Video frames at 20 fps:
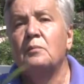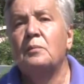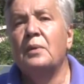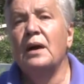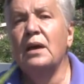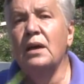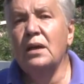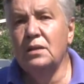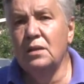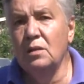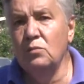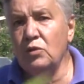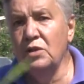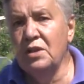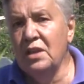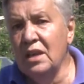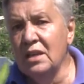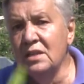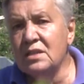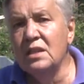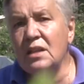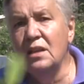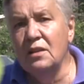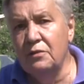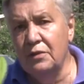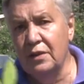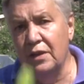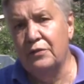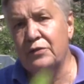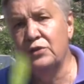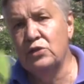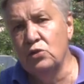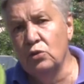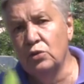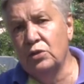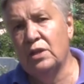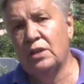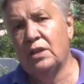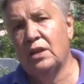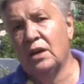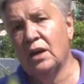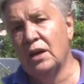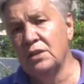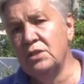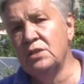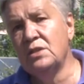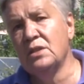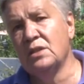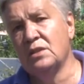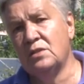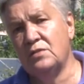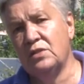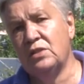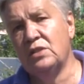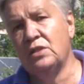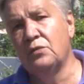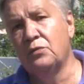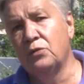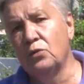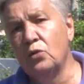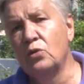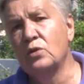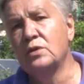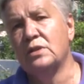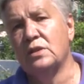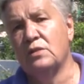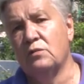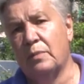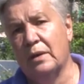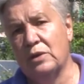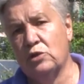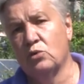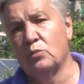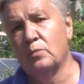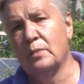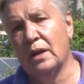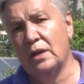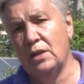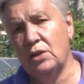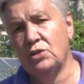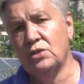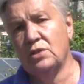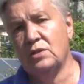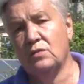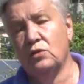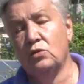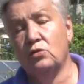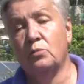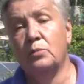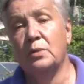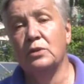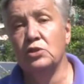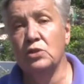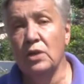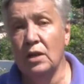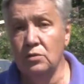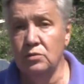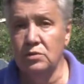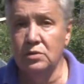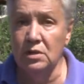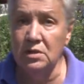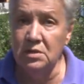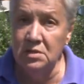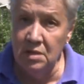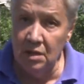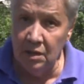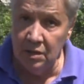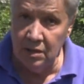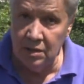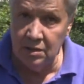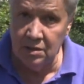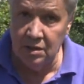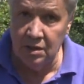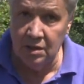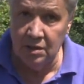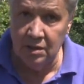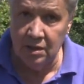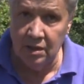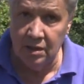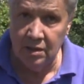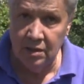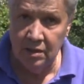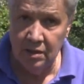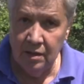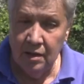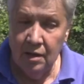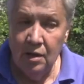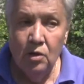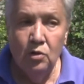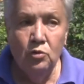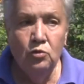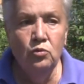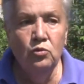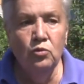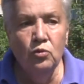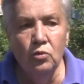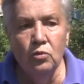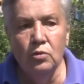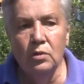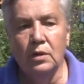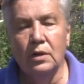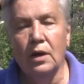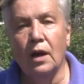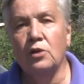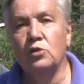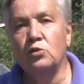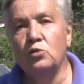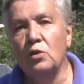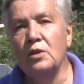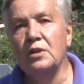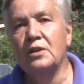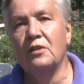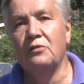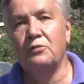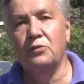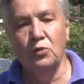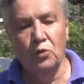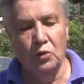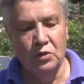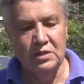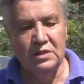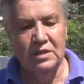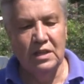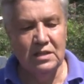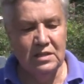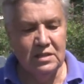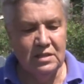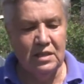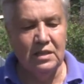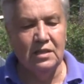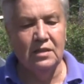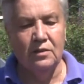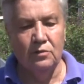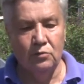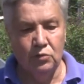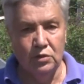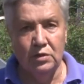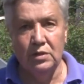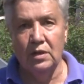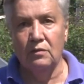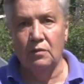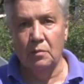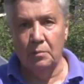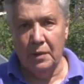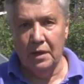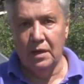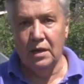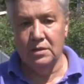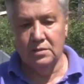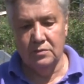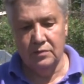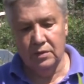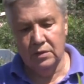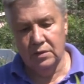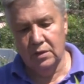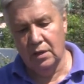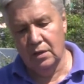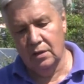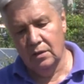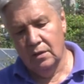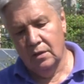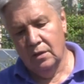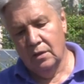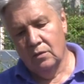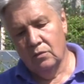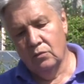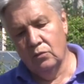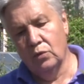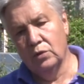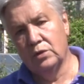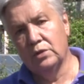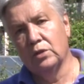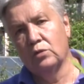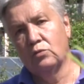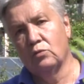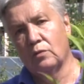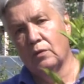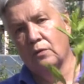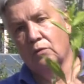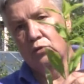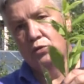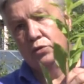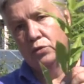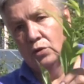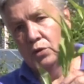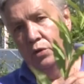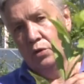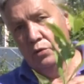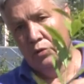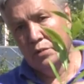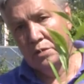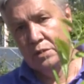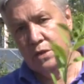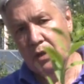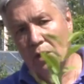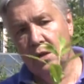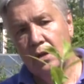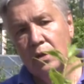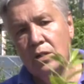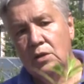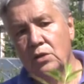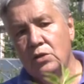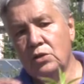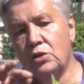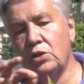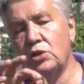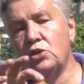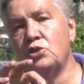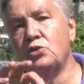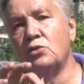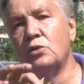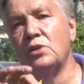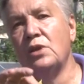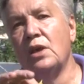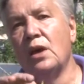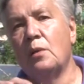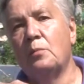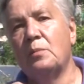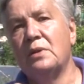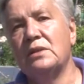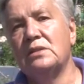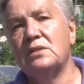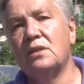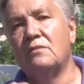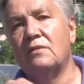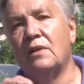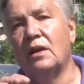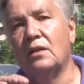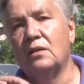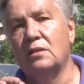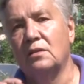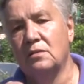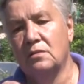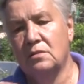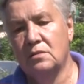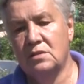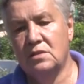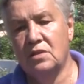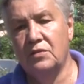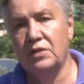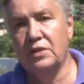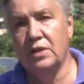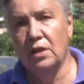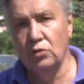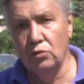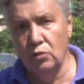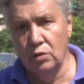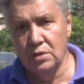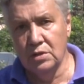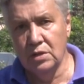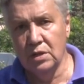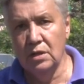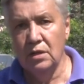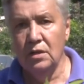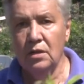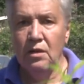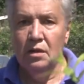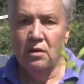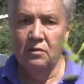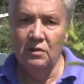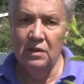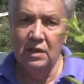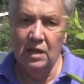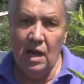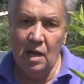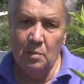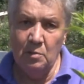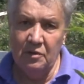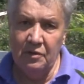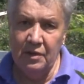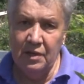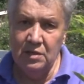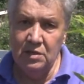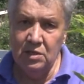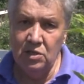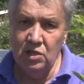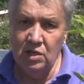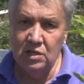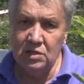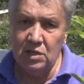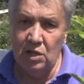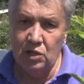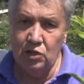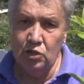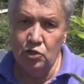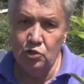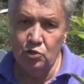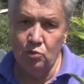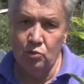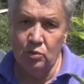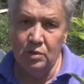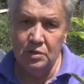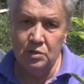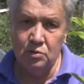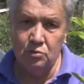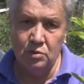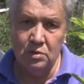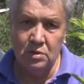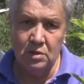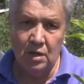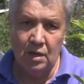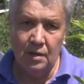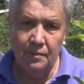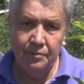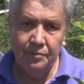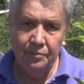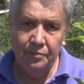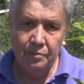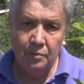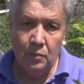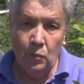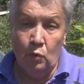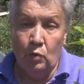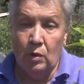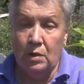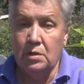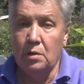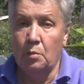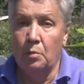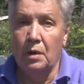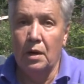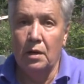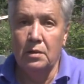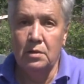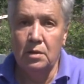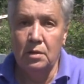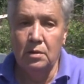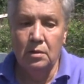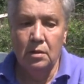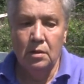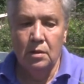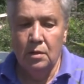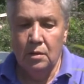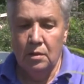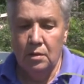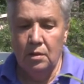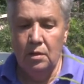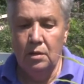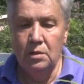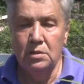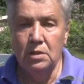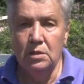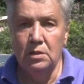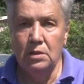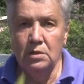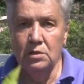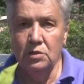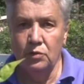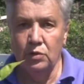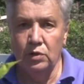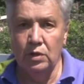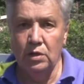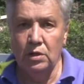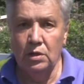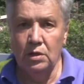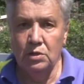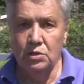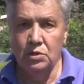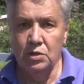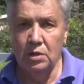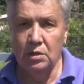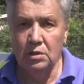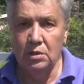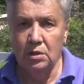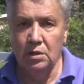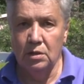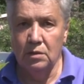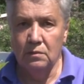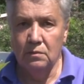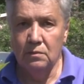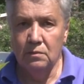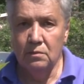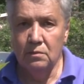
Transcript: Поэтому, если вы все-таки хотите развести флоксы и в большом количестве, то, пожалуйста, делайте это. Ну, как только флокс достиг, вот я вам показывал, да, вот такого вот роста, еще не образовал цветоносы, выламываете несколько штук из куста, ну, хотя бы один – и делаете вот такие черенки.